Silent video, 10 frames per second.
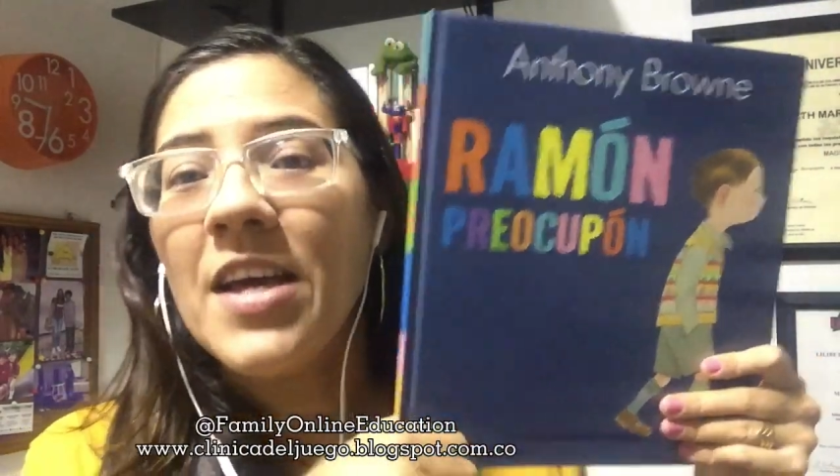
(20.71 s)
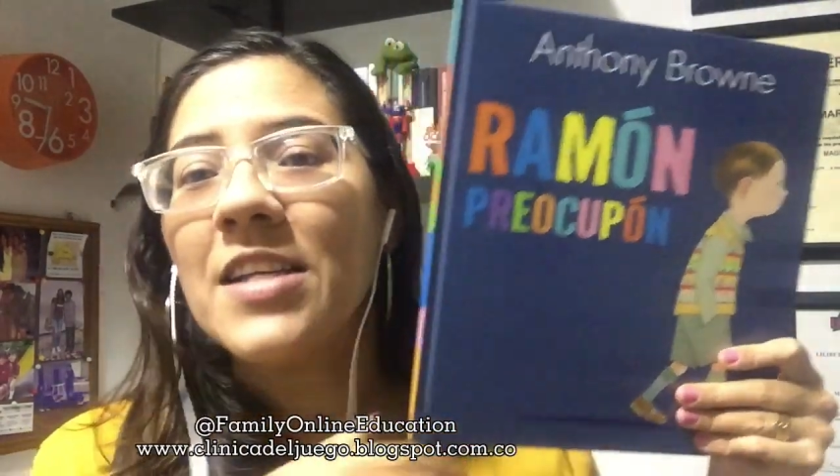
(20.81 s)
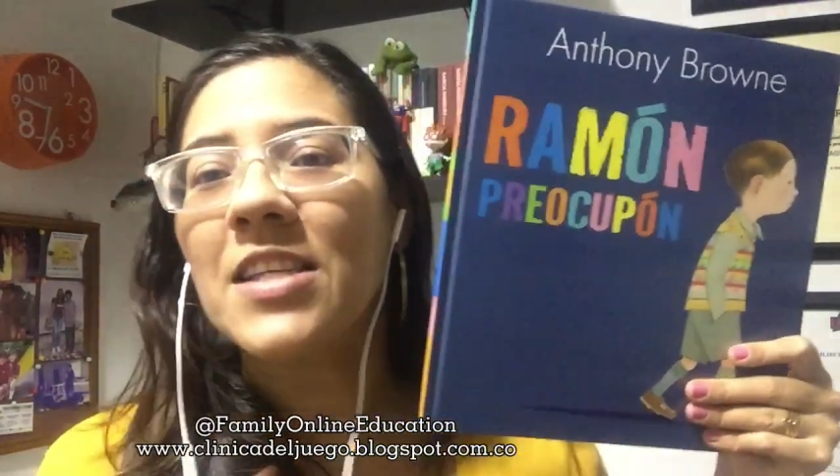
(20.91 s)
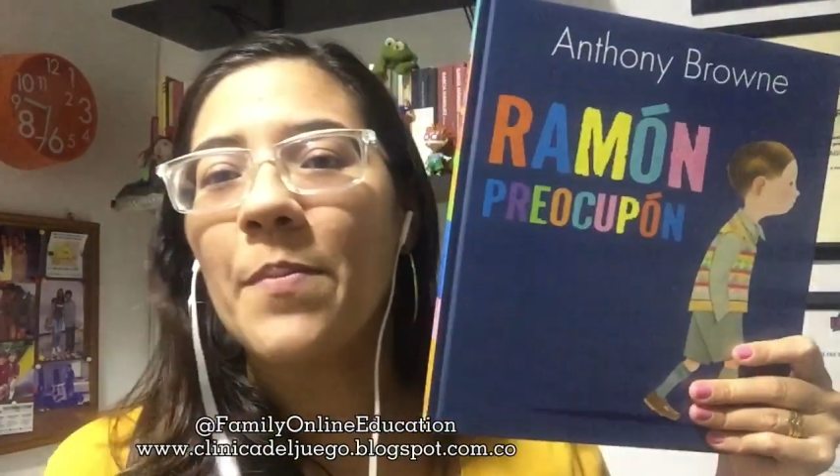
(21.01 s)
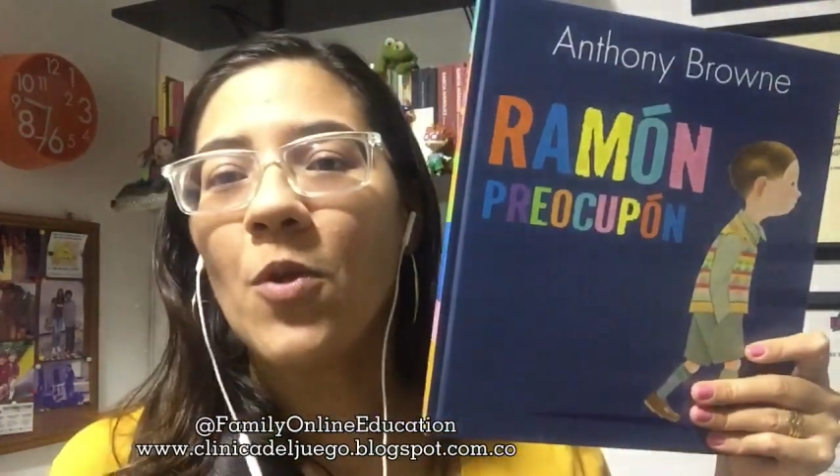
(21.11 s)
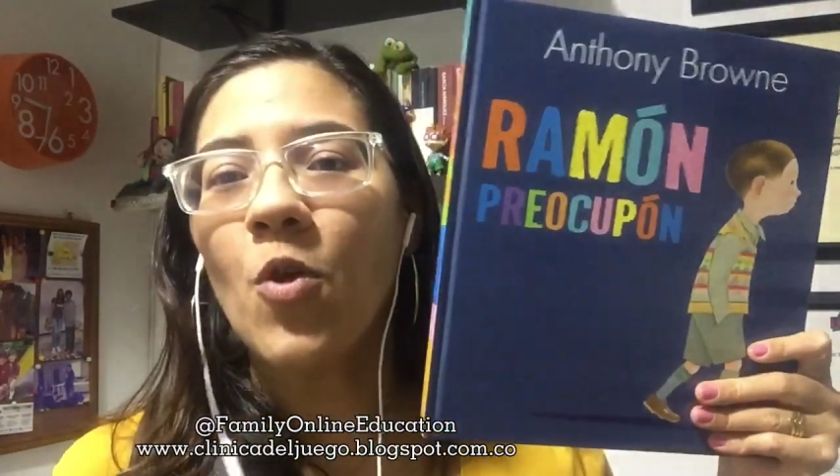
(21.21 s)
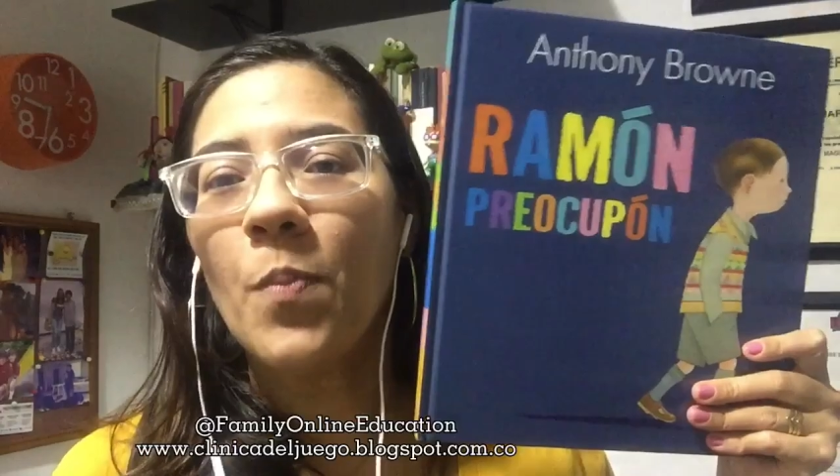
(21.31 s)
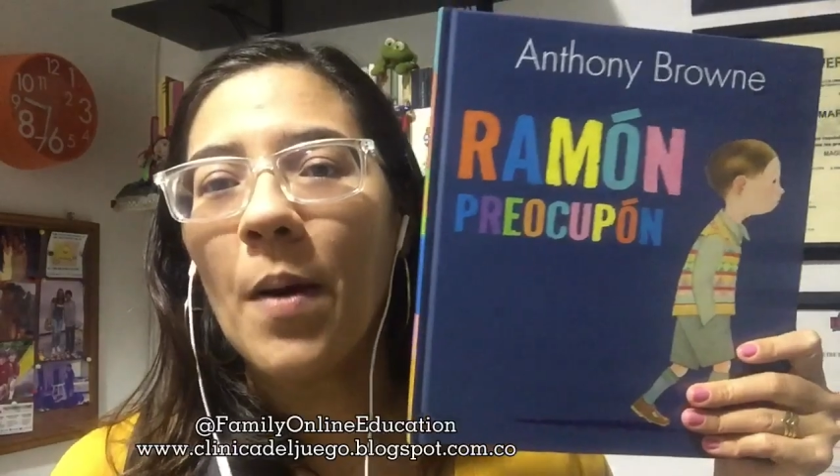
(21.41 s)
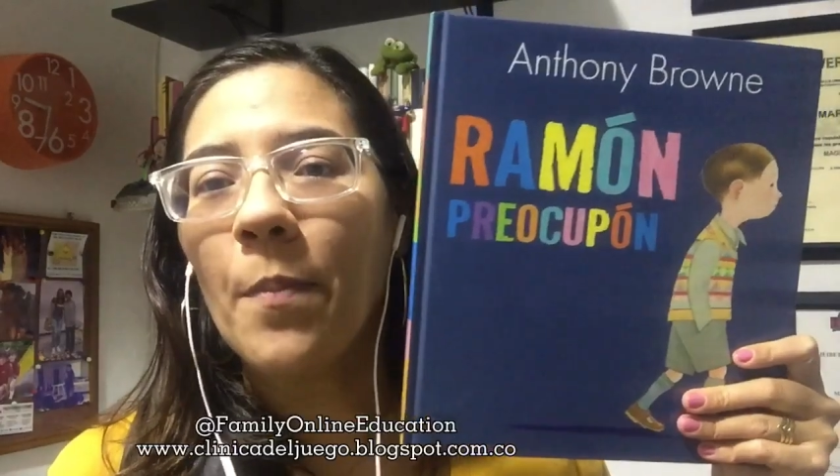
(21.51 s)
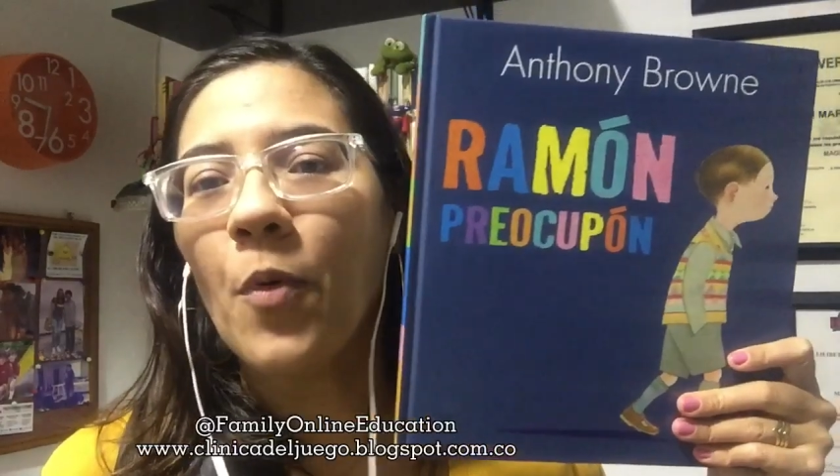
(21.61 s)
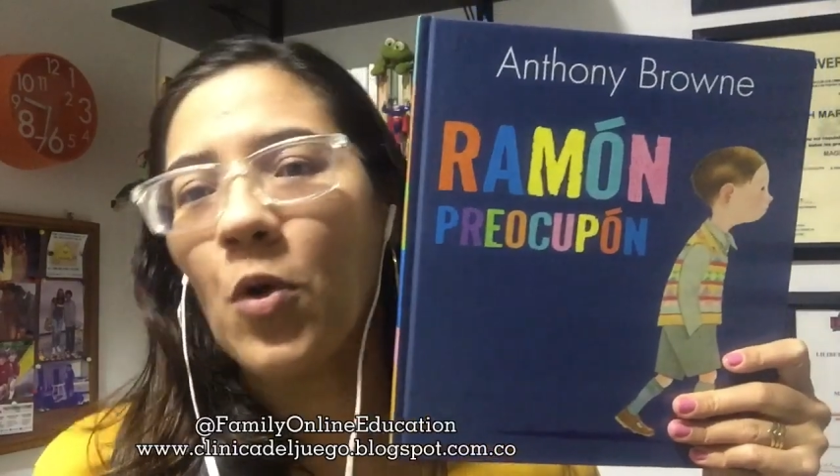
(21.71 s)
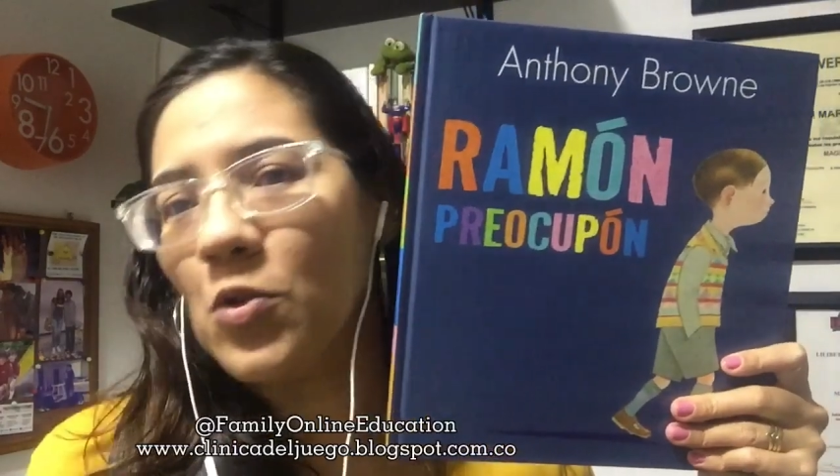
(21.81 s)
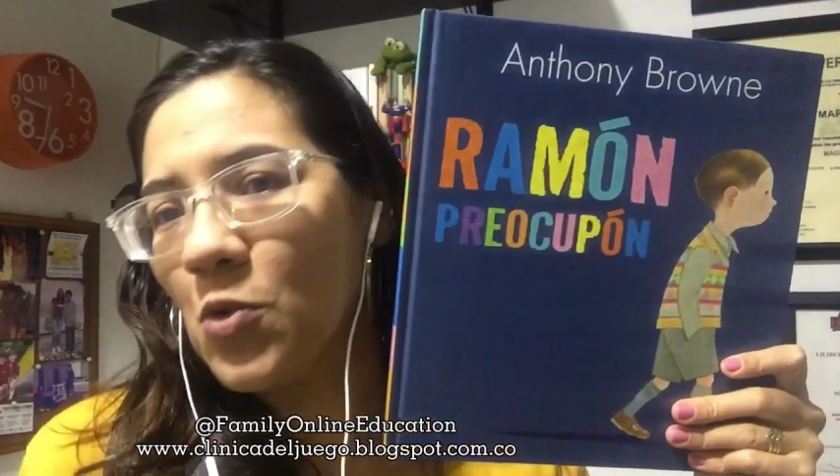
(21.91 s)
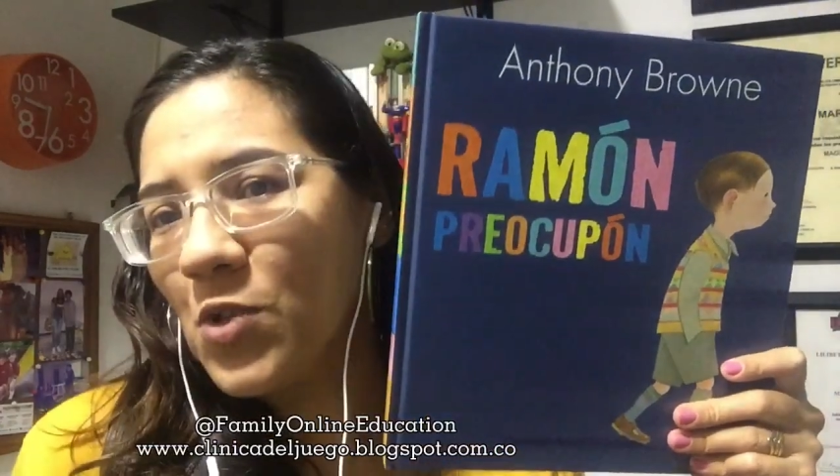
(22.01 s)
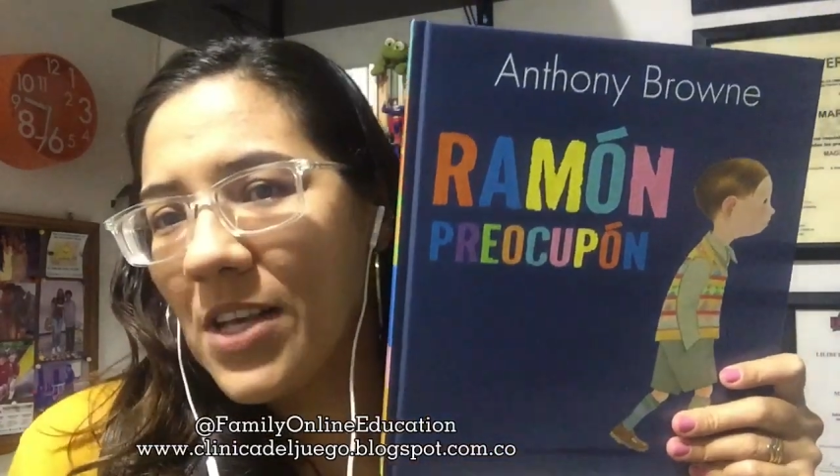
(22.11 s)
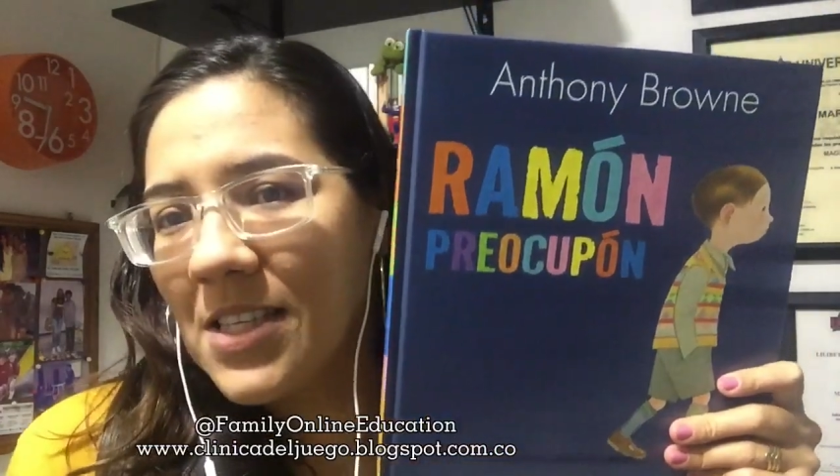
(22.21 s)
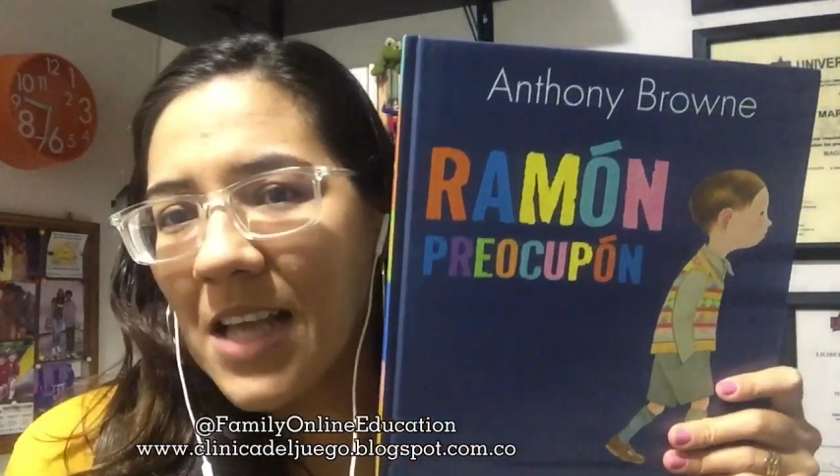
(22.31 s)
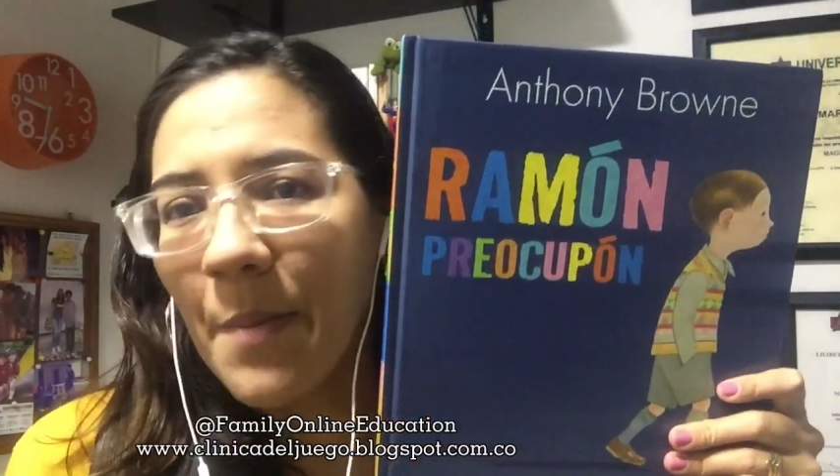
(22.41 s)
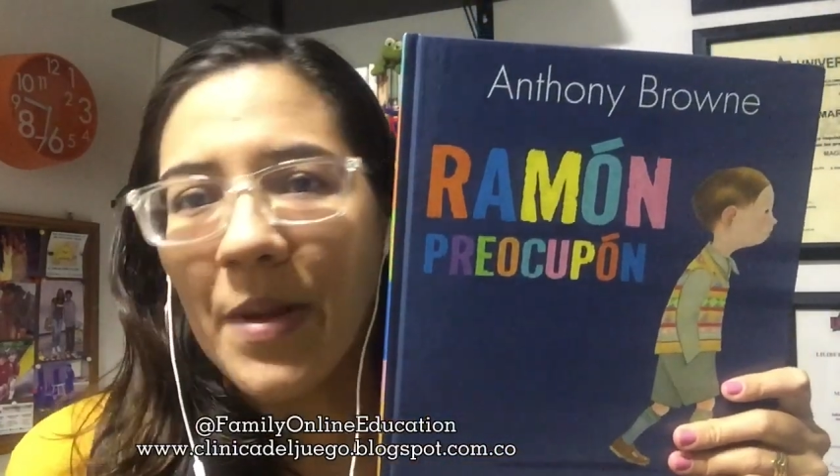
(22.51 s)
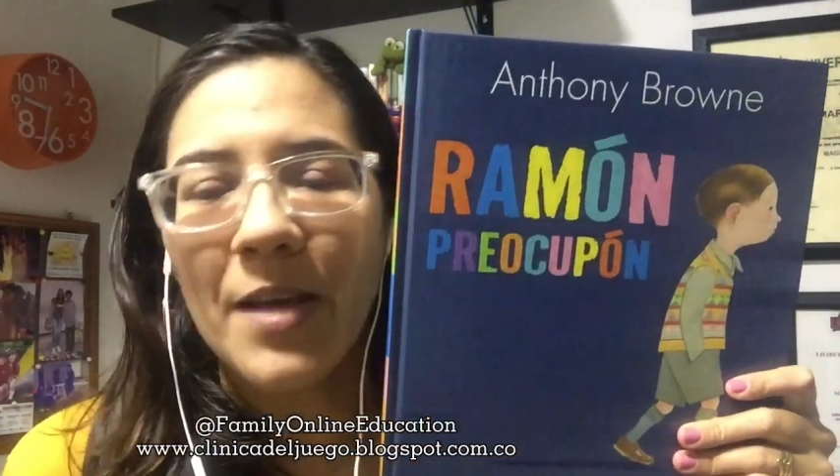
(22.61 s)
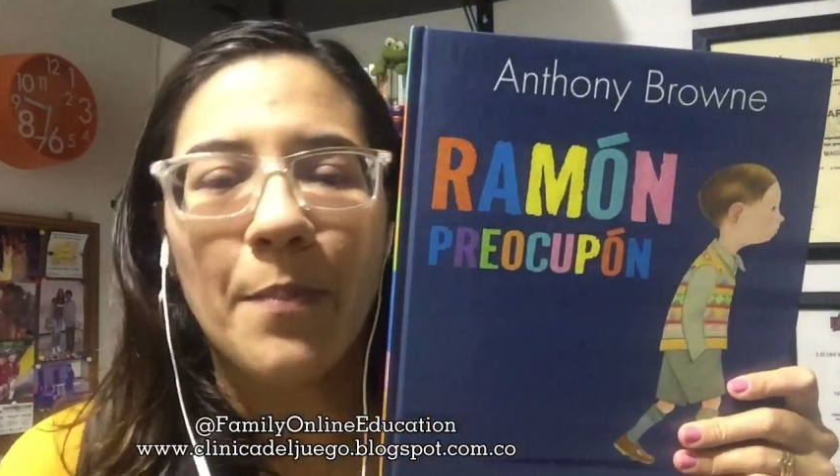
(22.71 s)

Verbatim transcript: se preocupa por sus exámenes,